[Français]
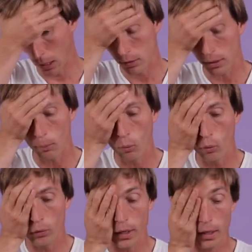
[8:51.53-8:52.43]
Ça me
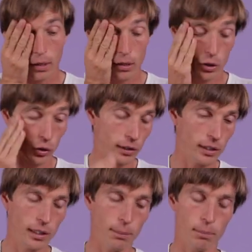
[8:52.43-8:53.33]
convient,
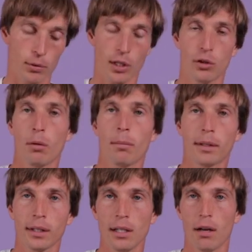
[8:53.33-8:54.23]
j'anticipe le chargement de
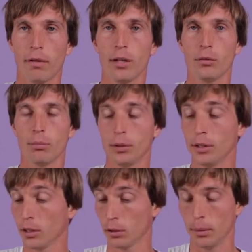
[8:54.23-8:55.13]
batterie la veille d'une
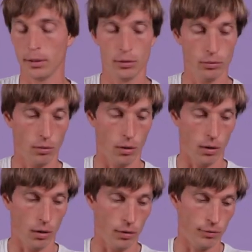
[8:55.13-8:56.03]
petite expédition
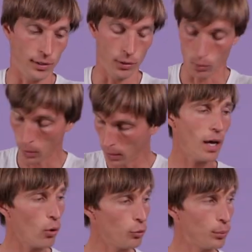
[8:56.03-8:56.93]
euh, vidéo.
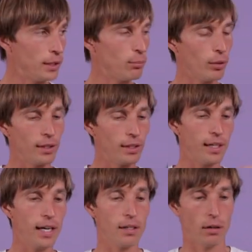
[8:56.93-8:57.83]
Ah, autre petit point de
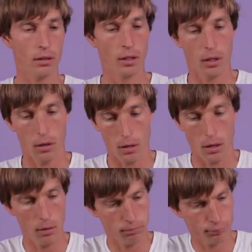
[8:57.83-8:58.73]
détail,
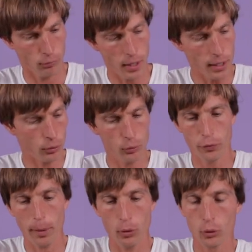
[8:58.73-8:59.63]
euh, ouais, quand tu
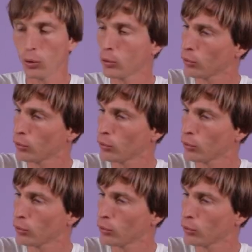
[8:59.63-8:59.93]
fermes le truc, tu